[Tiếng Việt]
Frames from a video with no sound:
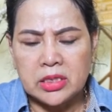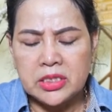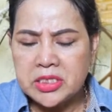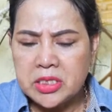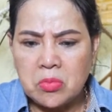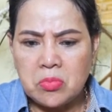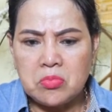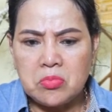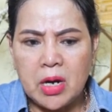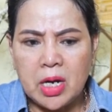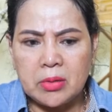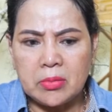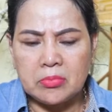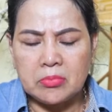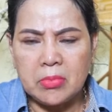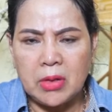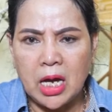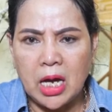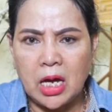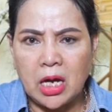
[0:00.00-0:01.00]
chóng mặt
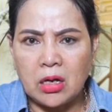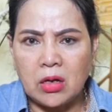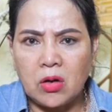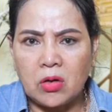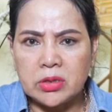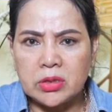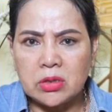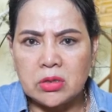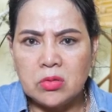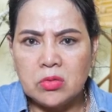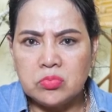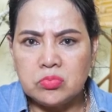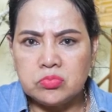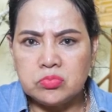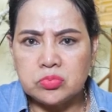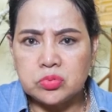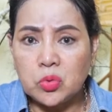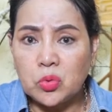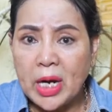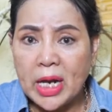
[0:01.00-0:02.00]
mà có những lúc
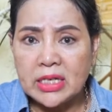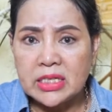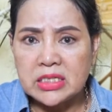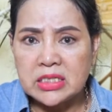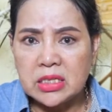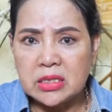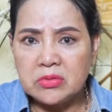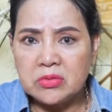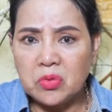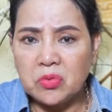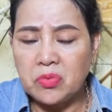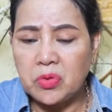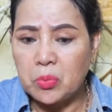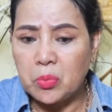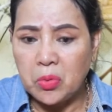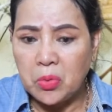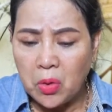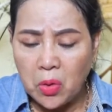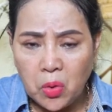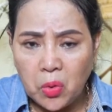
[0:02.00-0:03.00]
tôi đang diễn tôi phải
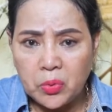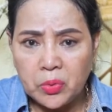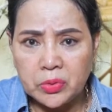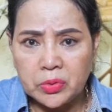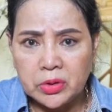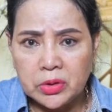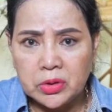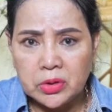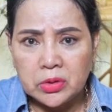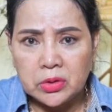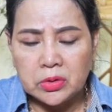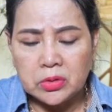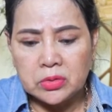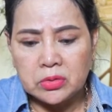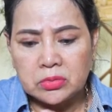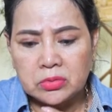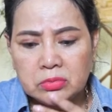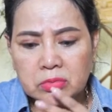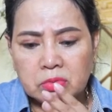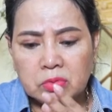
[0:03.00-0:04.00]
buồn nôn
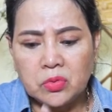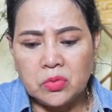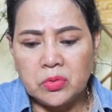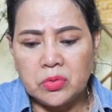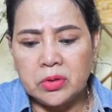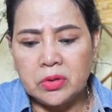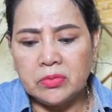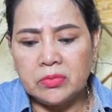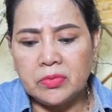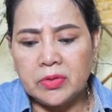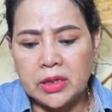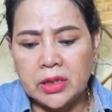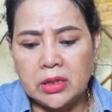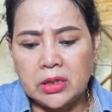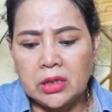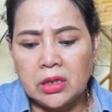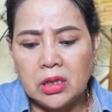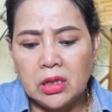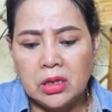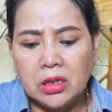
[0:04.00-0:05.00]
ừ, tôi phải
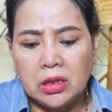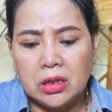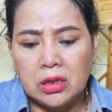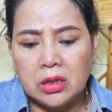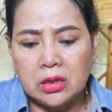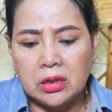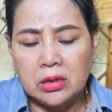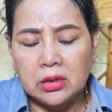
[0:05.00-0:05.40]
ừ,